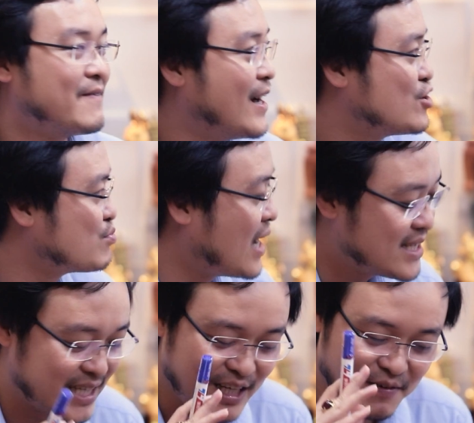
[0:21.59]
Và chúng
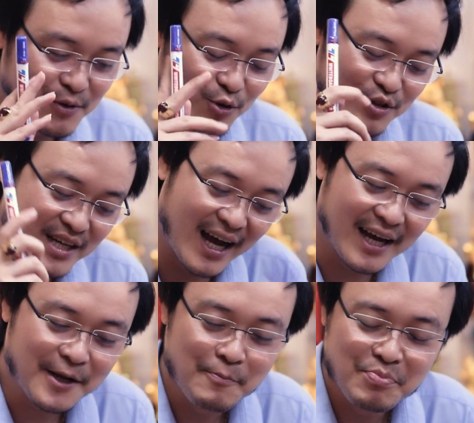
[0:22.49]
ta sẽ đi vào yếu tố thứ
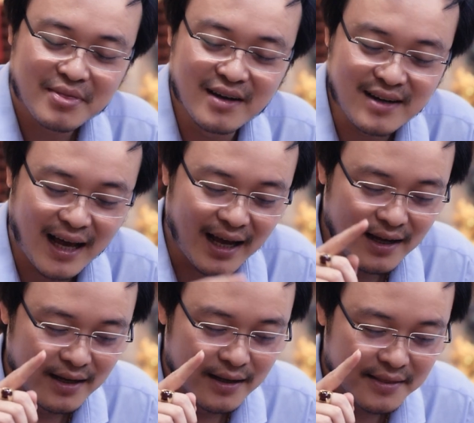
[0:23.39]
hai, tức
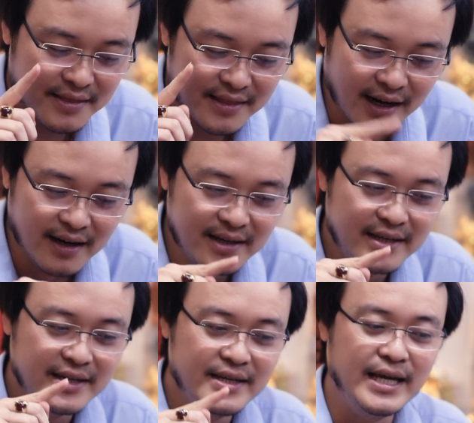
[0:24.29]
là thời
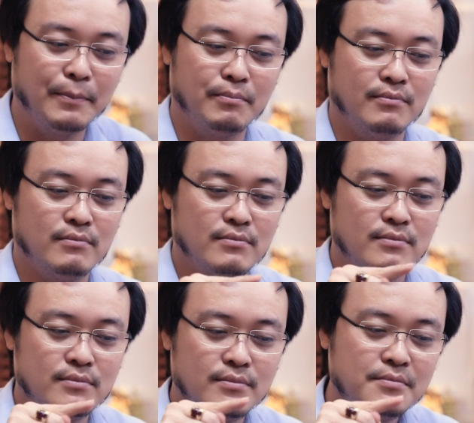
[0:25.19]
điểm
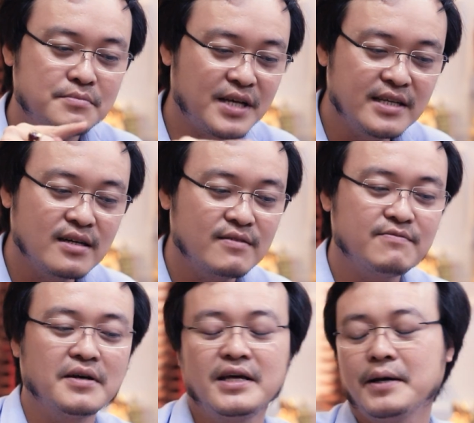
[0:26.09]
xây dựng
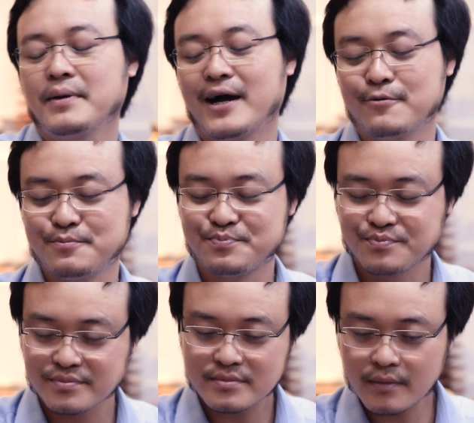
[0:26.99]
vào thời điểm nào.
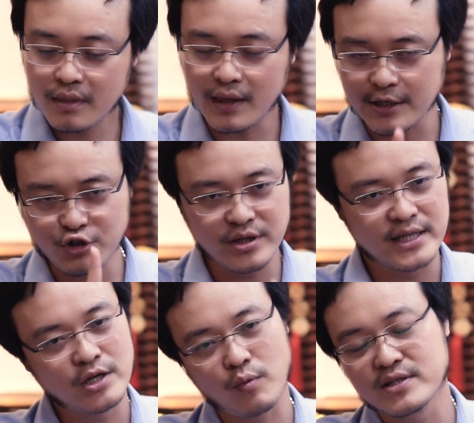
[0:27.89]
Cái chuyện
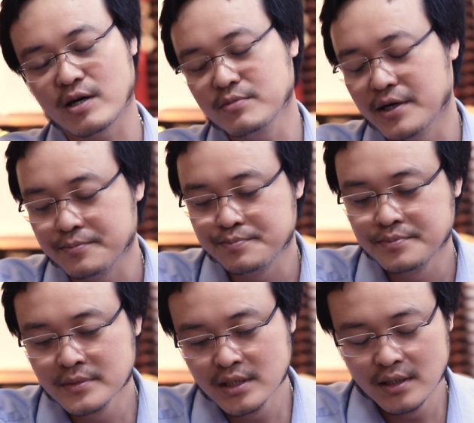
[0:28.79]
này rất quan trọng nhá.
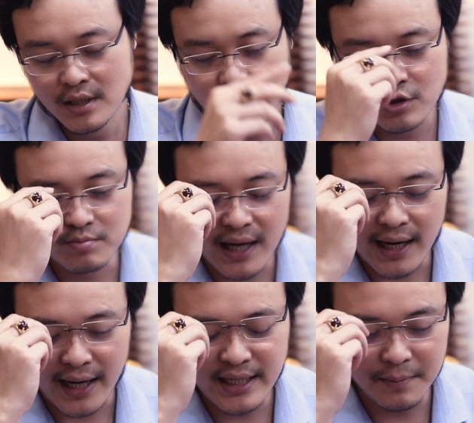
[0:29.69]
Chúng
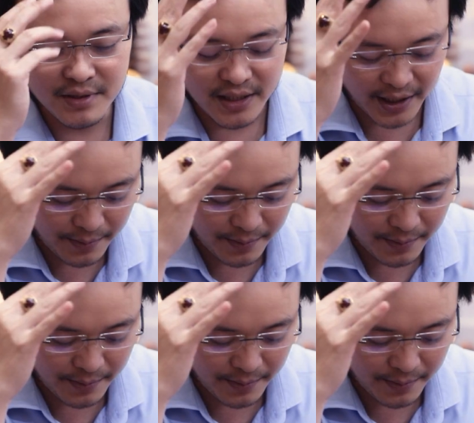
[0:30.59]
ta khái niệm như thế